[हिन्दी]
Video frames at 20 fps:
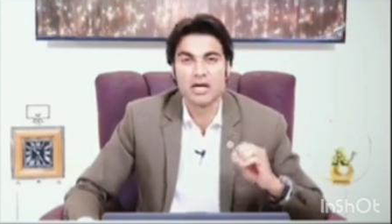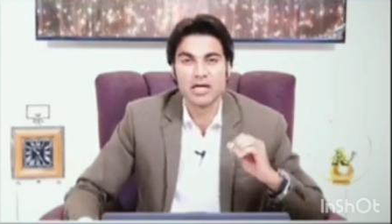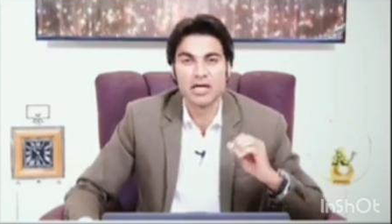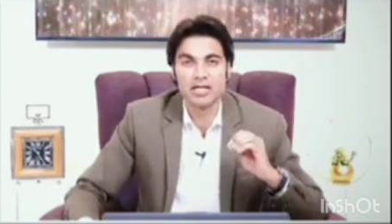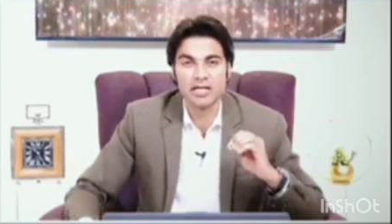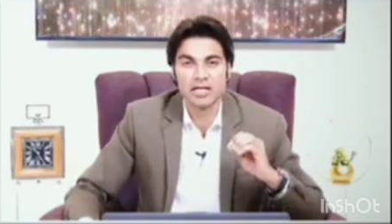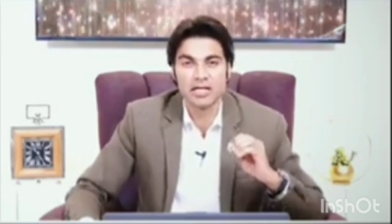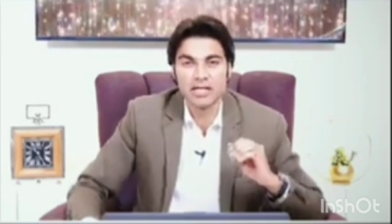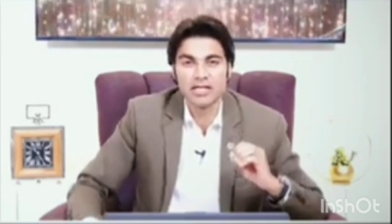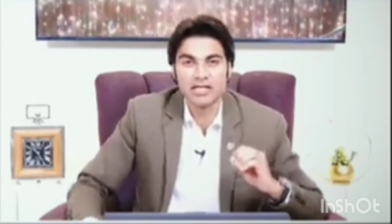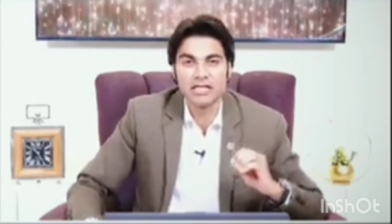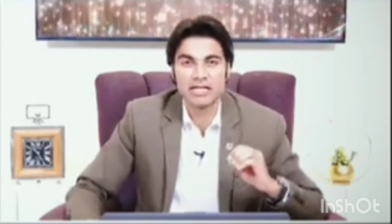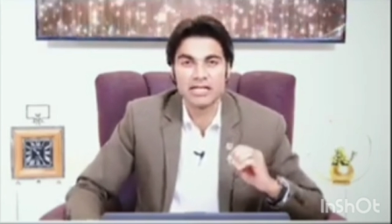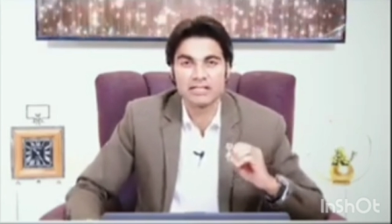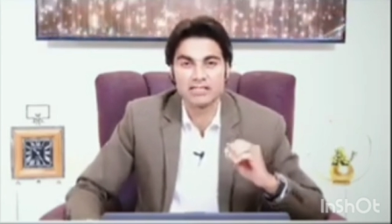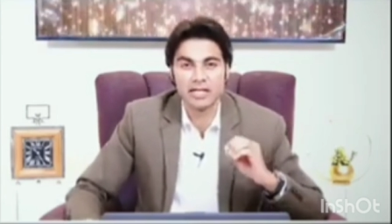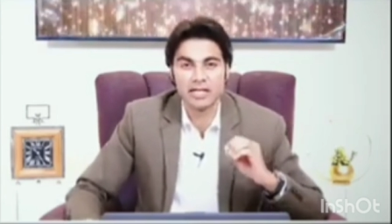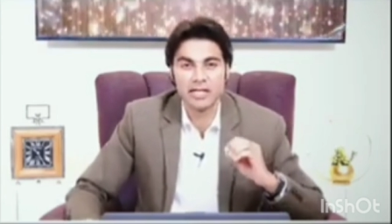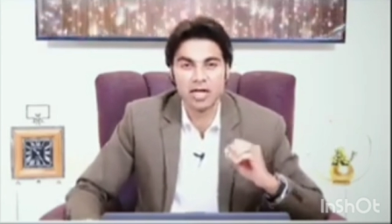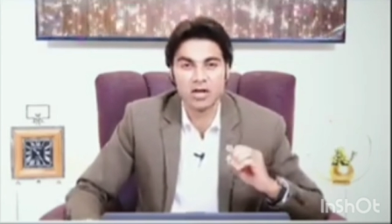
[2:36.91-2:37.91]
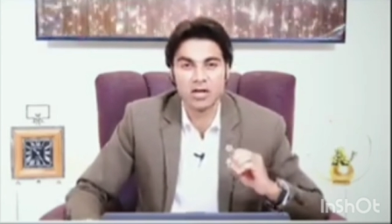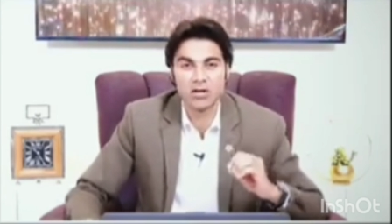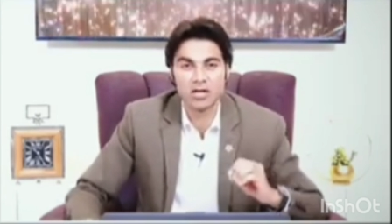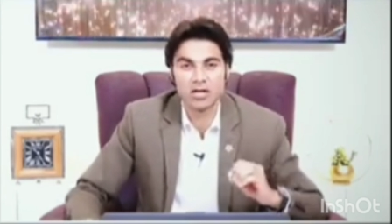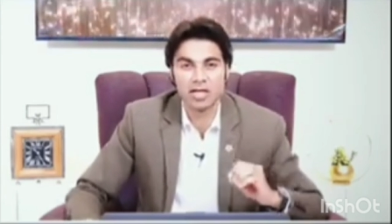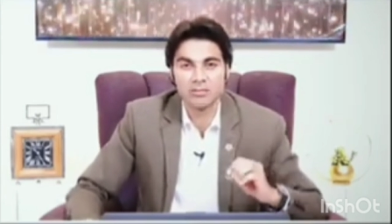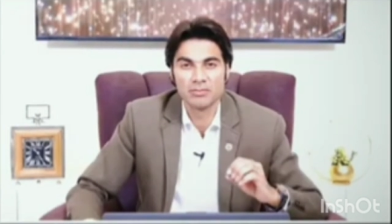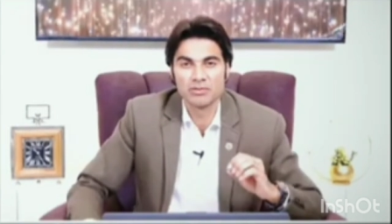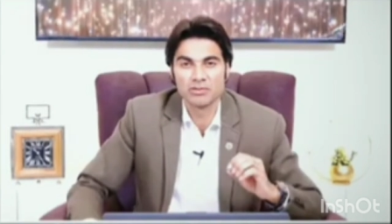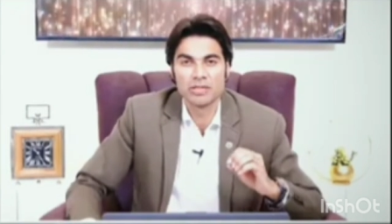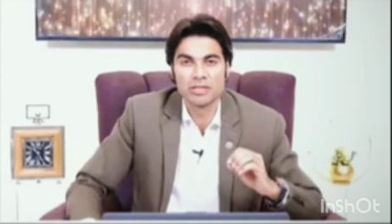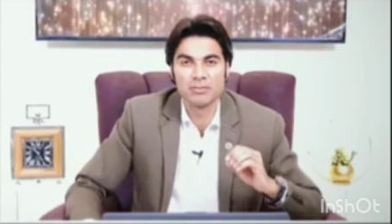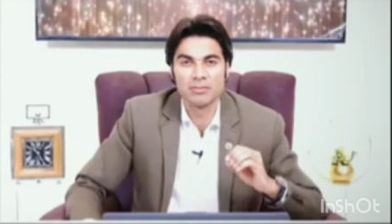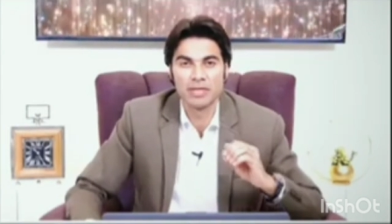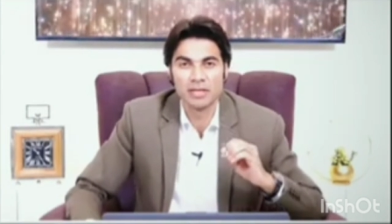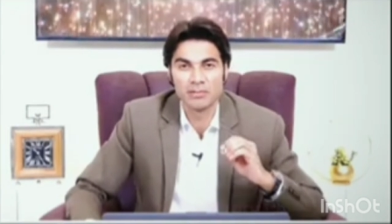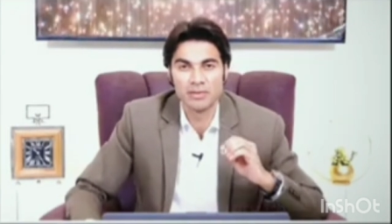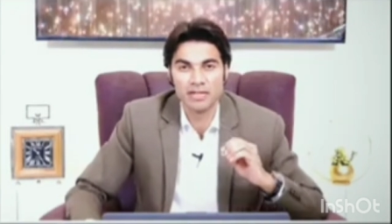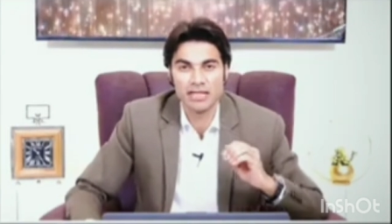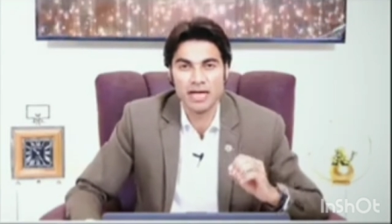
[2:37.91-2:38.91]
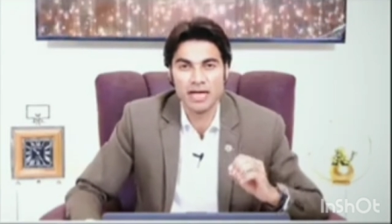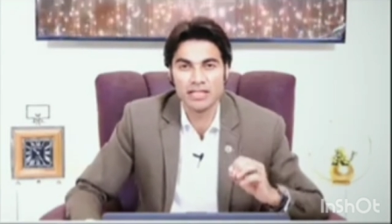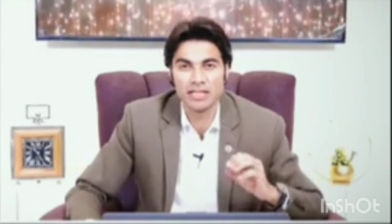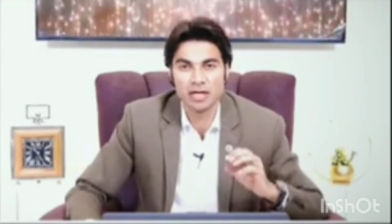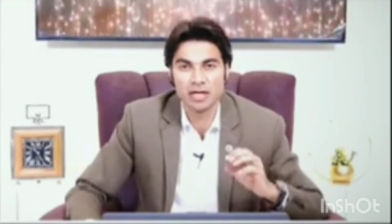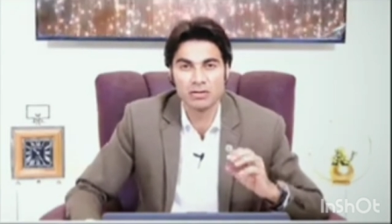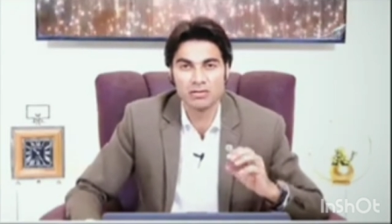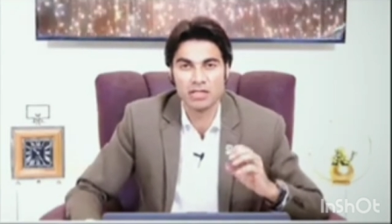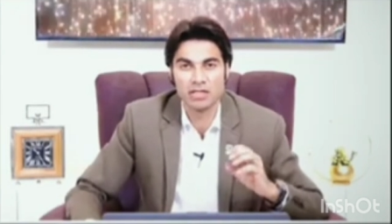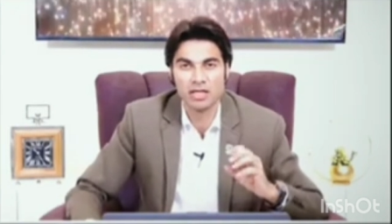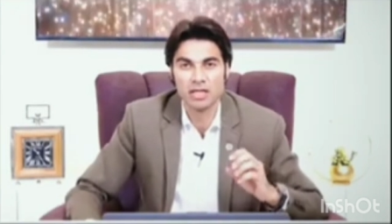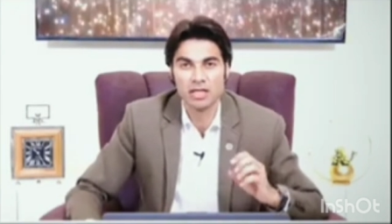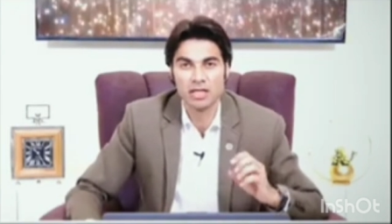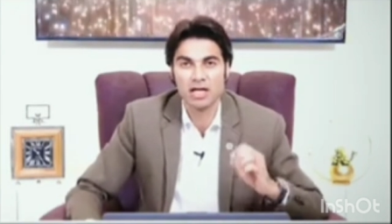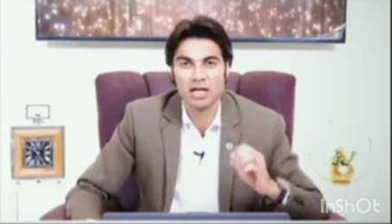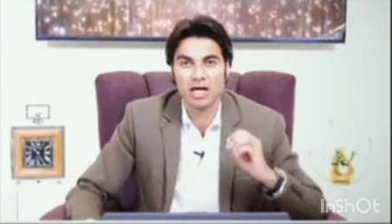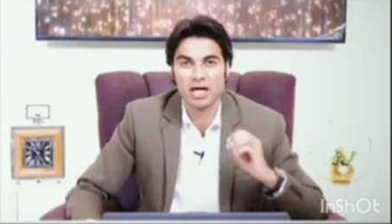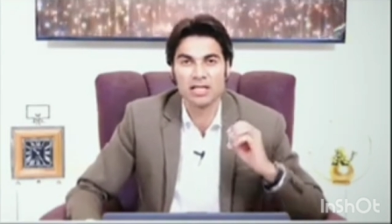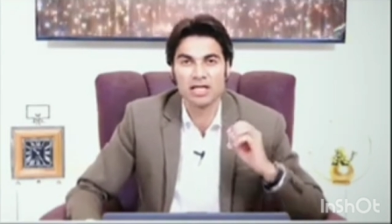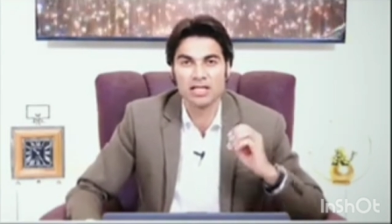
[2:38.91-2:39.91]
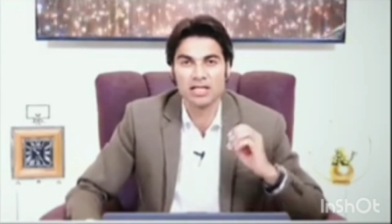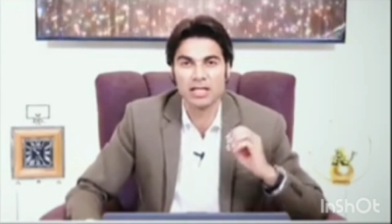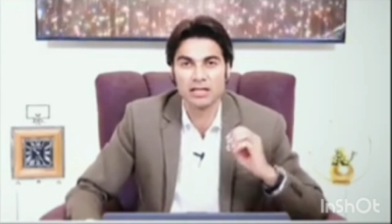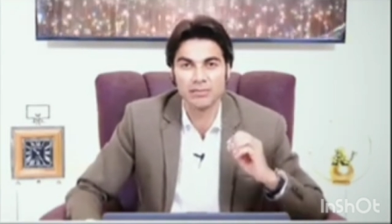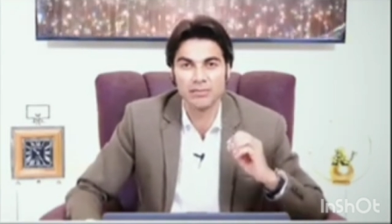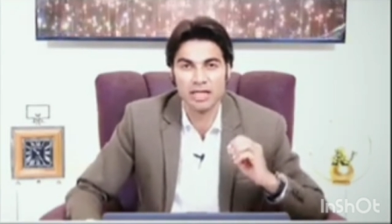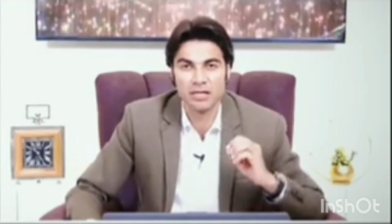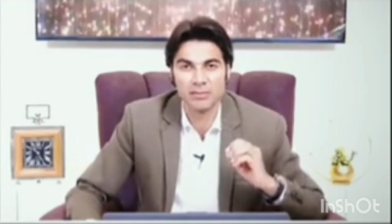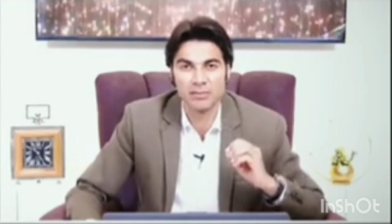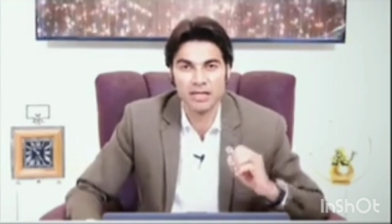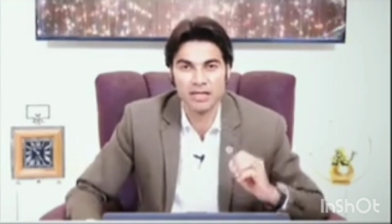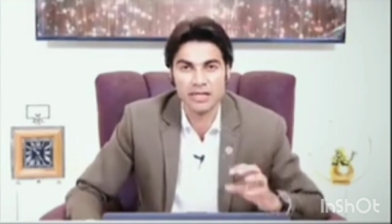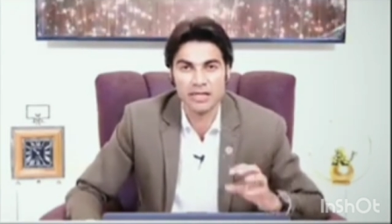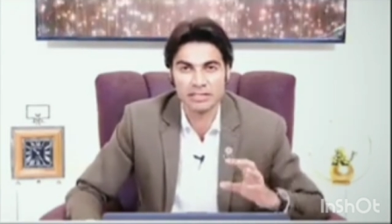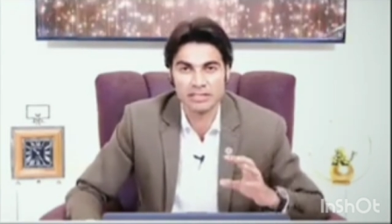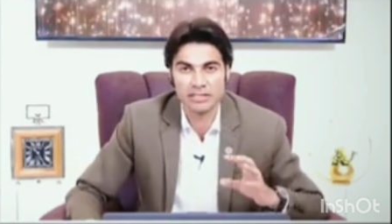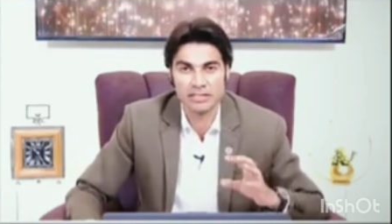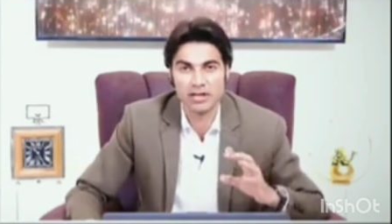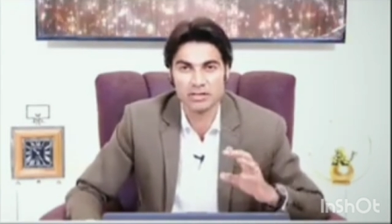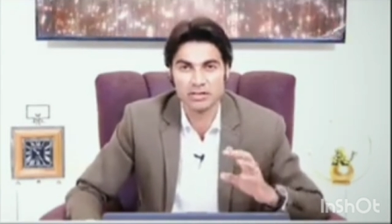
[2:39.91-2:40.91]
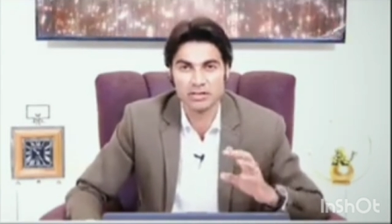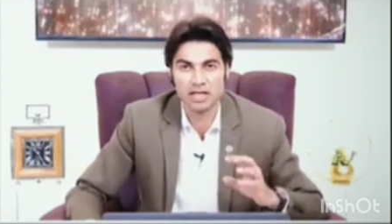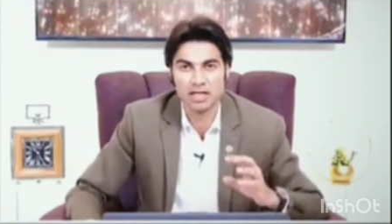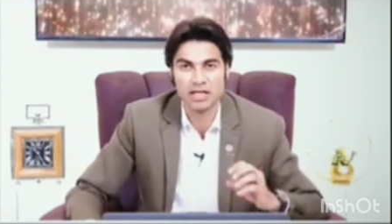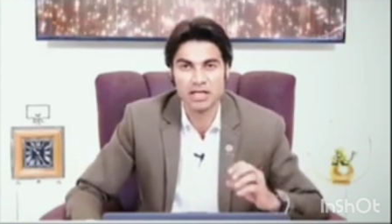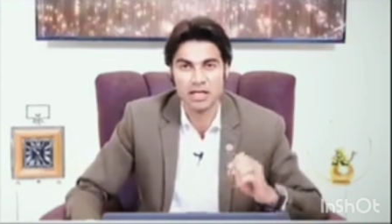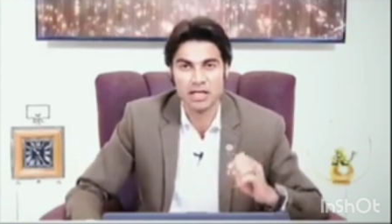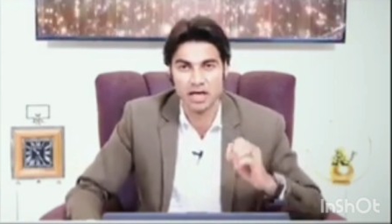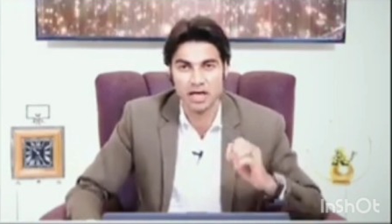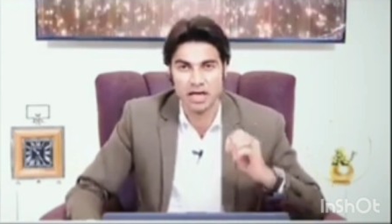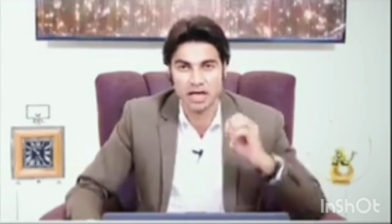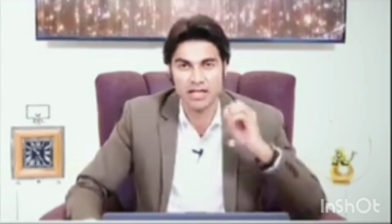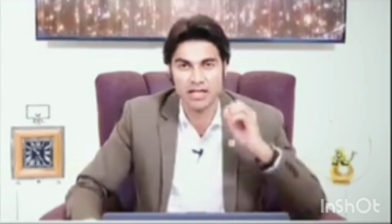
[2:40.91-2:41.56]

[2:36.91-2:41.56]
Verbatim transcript: हाय कहीं ऐसा ना हो कहीं मुझे मेरी पिटाई ना हो जाए हाय कहीं मेरे पे केस ना हो जाए